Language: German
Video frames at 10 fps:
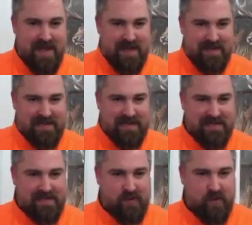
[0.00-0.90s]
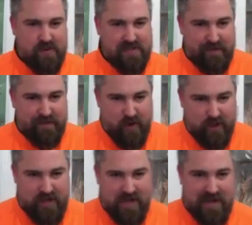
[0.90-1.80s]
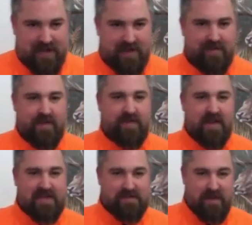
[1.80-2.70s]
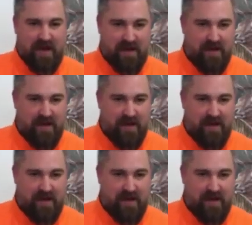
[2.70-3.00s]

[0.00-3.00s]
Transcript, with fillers: das ist unser Vorschlag, wie wir das machen.